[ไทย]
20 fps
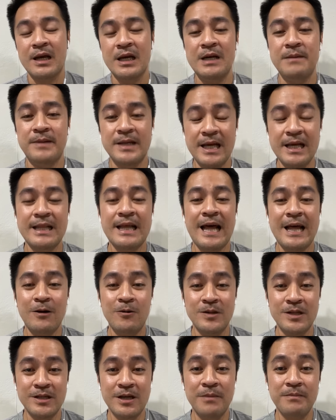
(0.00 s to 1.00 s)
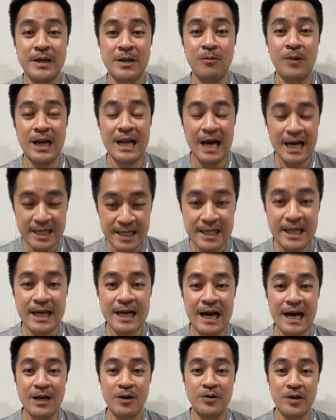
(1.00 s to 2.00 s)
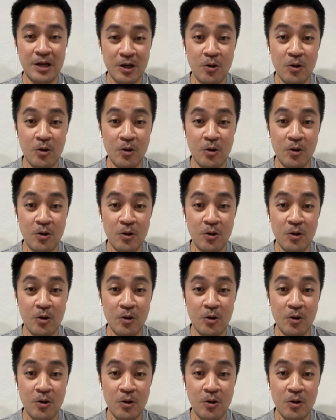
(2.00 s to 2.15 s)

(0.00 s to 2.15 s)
คือประเทศไทยควรจะต้องมีวาระนี้ในการร